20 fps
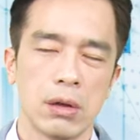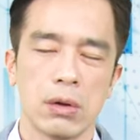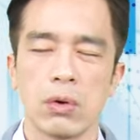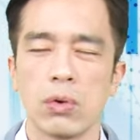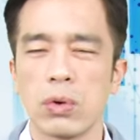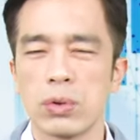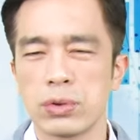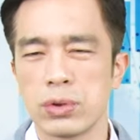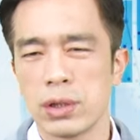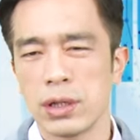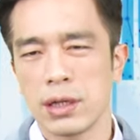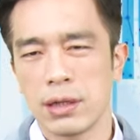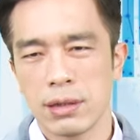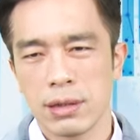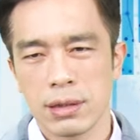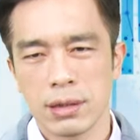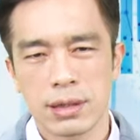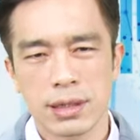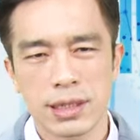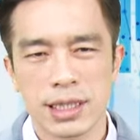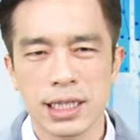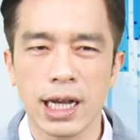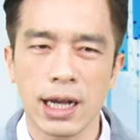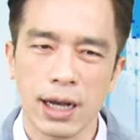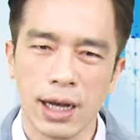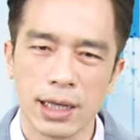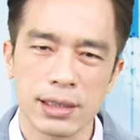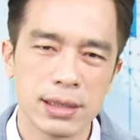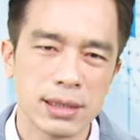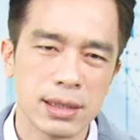我觉得讲
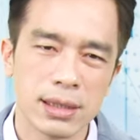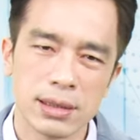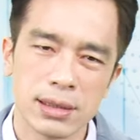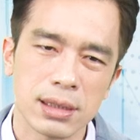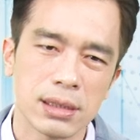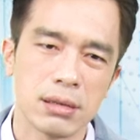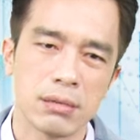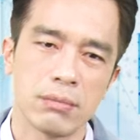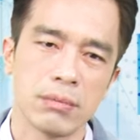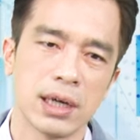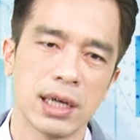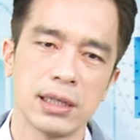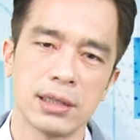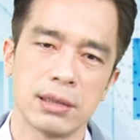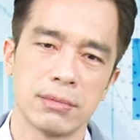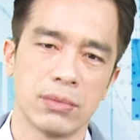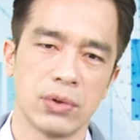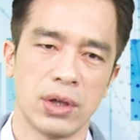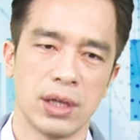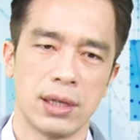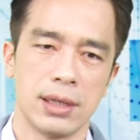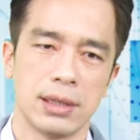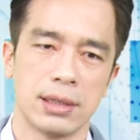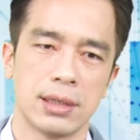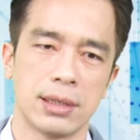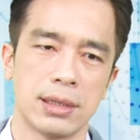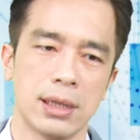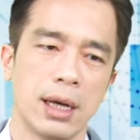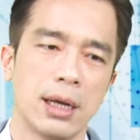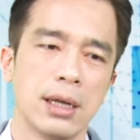寒舍真的没什么意
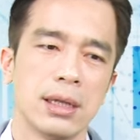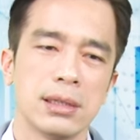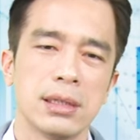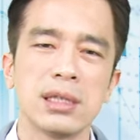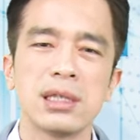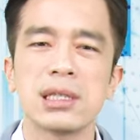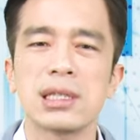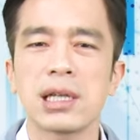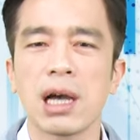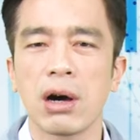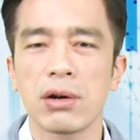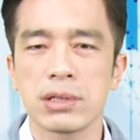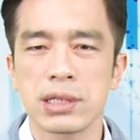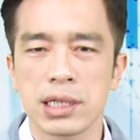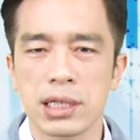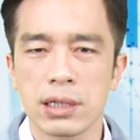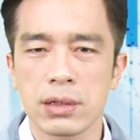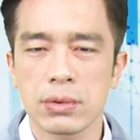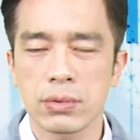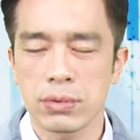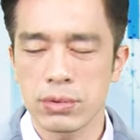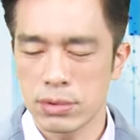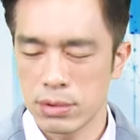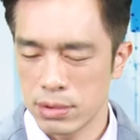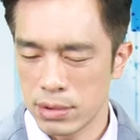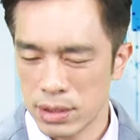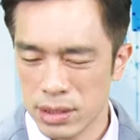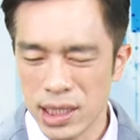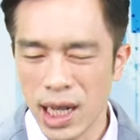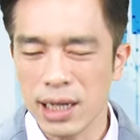思，这小型股
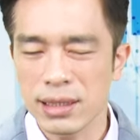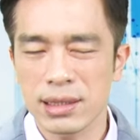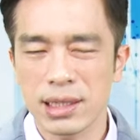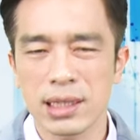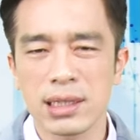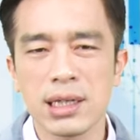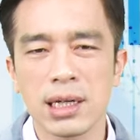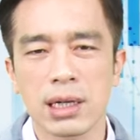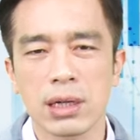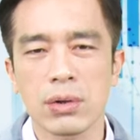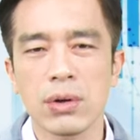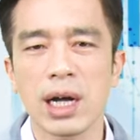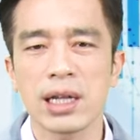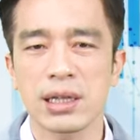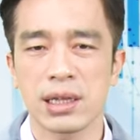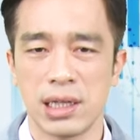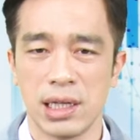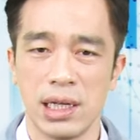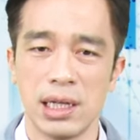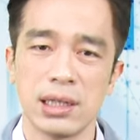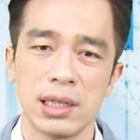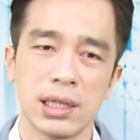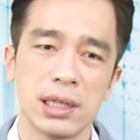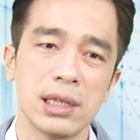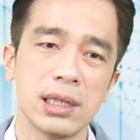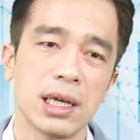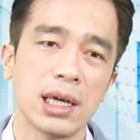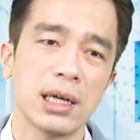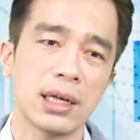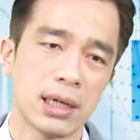涨停很快跌
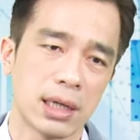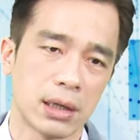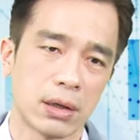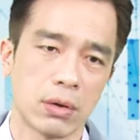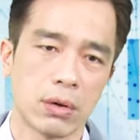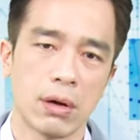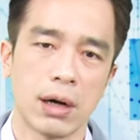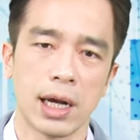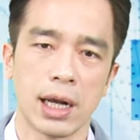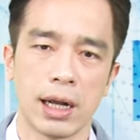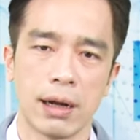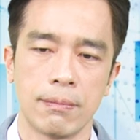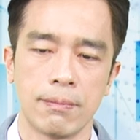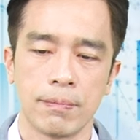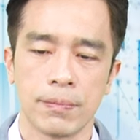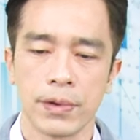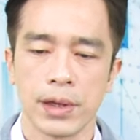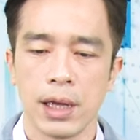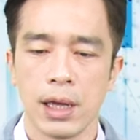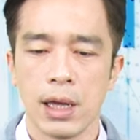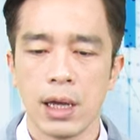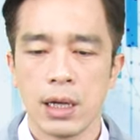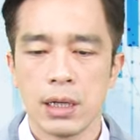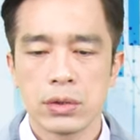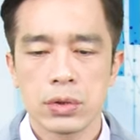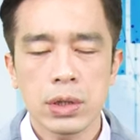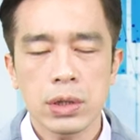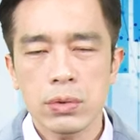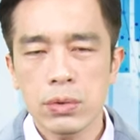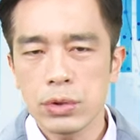停也很快啊，
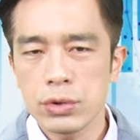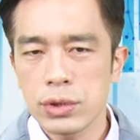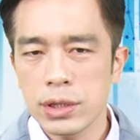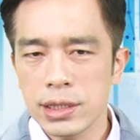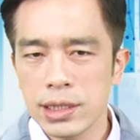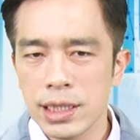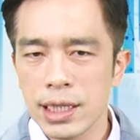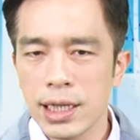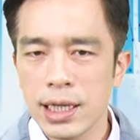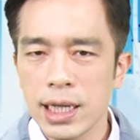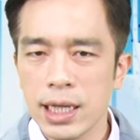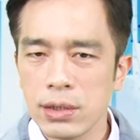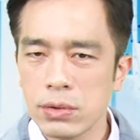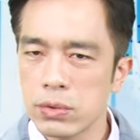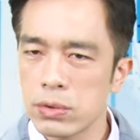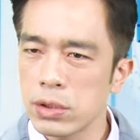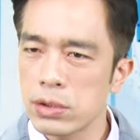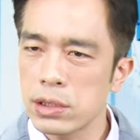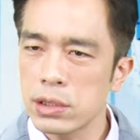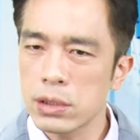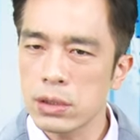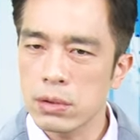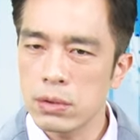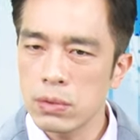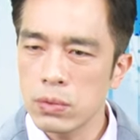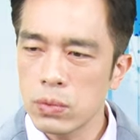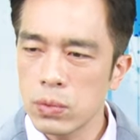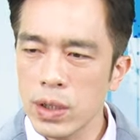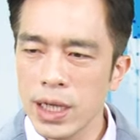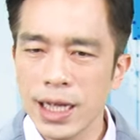所以我觉得这一类股都是
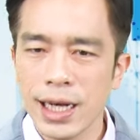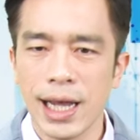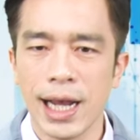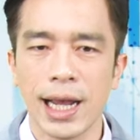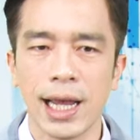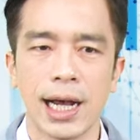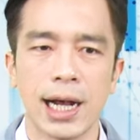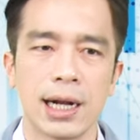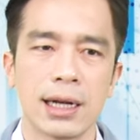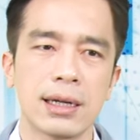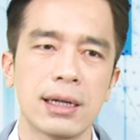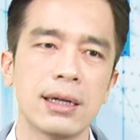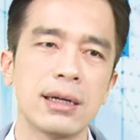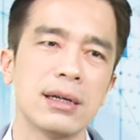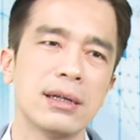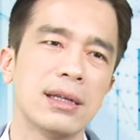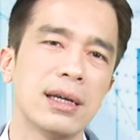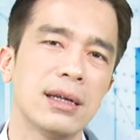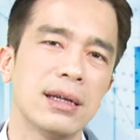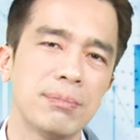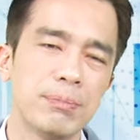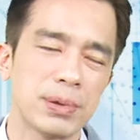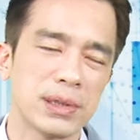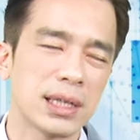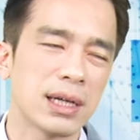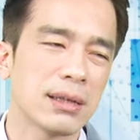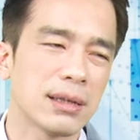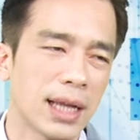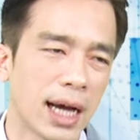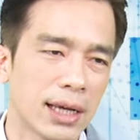未来啊可能比
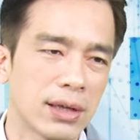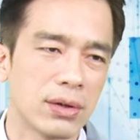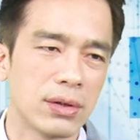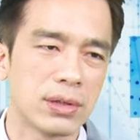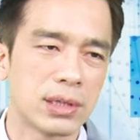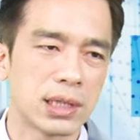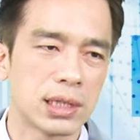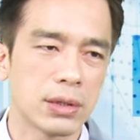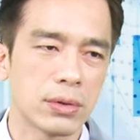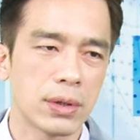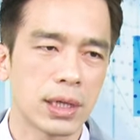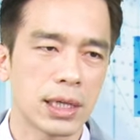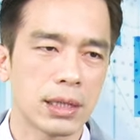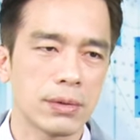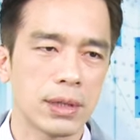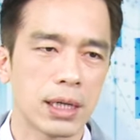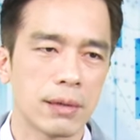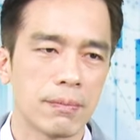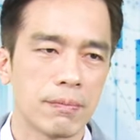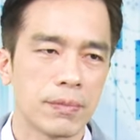较难有机会，因为